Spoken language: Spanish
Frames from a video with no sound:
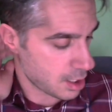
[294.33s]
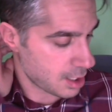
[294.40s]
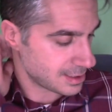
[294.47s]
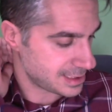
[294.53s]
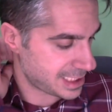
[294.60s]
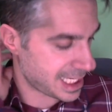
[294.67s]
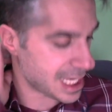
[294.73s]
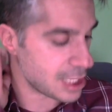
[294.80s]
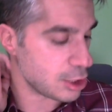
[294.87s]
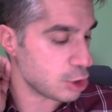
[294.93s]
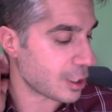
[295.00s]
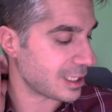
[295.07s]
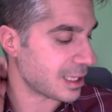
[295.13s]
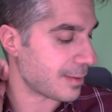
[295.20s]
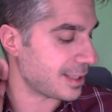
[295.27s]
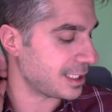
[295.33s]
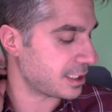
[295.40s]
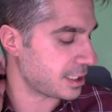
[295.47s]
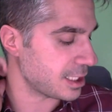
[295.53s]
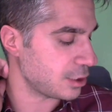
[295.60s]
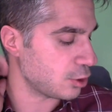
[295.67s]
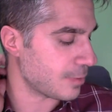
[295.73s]
Siguiendo lo que estaba
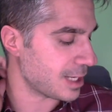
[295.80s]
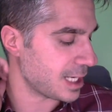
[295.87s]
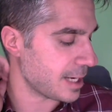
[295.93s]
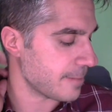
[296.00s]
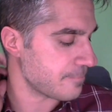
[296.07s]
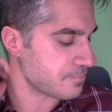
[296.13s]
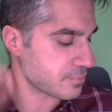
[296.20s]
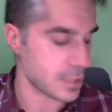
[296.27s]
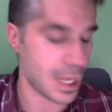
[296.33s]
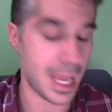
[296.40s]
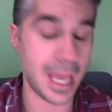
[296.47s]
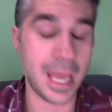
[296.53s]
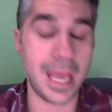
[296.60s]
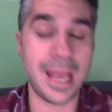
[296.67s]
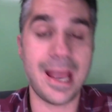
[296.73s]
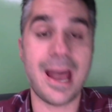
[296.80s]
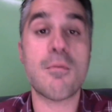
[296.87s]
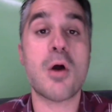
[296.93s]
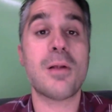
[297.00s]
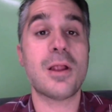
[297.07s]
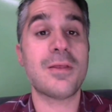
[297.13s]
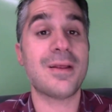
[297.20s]
diciendo, ¿vale? Eh,
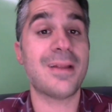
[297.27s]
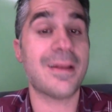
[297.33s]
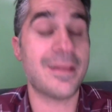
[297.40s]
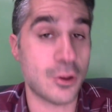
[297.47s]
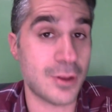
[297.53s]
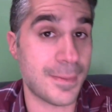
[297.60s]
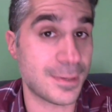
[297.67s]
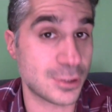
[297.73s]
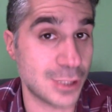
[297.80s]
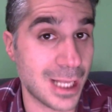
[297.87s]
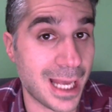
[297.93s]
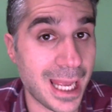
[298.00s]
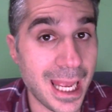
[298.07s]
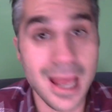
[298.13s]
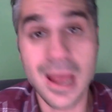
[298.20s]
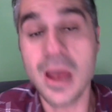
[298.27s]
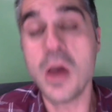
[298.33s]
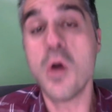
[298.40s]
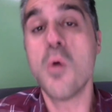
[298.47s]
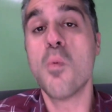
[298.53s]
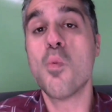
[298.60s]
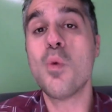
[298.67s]
hemos hablado del editor de personajes
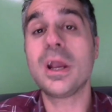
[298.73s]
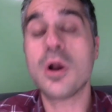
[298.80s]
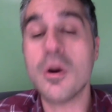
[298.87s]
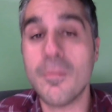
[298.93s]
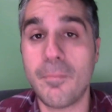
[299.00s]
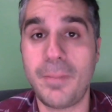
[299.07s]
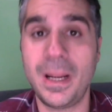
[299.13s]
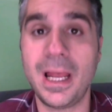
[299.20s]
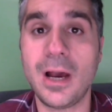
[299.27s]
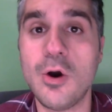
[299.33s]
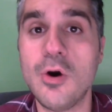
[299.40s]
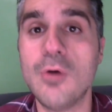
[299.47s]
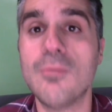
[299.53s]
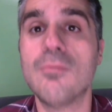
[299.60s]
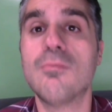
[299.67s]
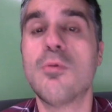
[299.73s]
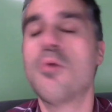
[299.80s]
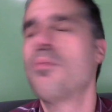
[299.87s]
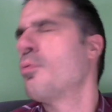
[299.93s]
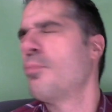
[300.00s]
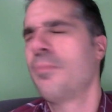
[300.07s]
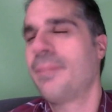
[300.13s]
muy complejo,
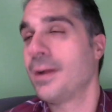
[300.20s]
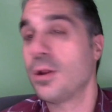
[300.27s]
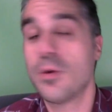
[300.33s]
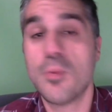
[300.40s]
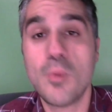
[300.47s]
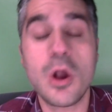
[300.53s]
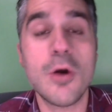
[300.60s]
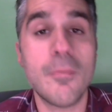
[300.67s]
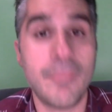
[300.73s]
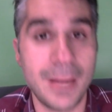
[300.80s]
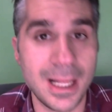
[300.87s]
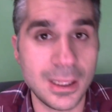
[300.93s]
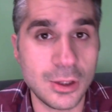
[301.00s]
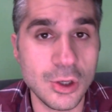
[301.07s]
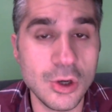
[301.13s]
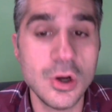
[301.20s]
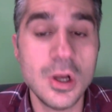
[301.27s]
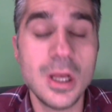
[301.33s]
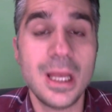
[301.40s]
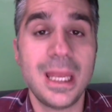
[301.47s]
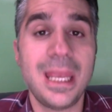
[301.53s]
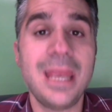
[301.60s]
perdón, muy completo
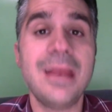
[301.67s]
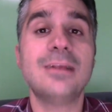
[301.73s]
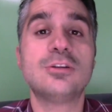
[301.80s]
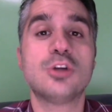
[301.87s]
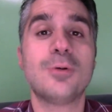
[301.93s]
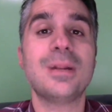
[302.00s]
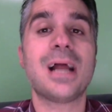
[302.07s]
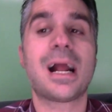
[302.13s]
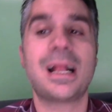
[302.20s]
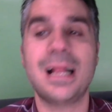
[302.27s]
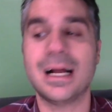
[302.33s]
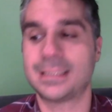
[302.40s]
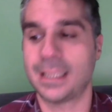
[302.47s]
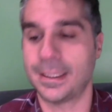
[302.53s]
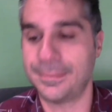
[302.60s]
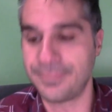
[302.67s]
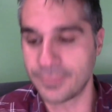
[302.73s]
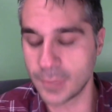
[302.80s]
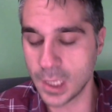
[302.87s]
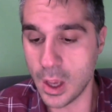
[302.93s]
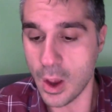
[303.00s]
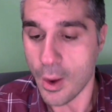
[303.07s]
y sobre las clases.
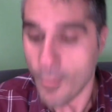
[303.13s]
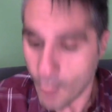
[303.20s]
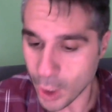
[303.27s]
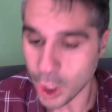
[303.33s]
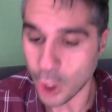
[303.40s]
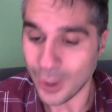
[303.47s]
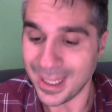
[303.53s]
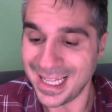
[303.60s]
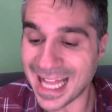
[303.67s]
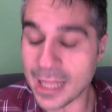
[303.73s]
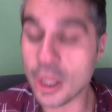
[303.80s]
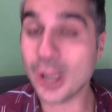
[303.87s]
Bueno, las dos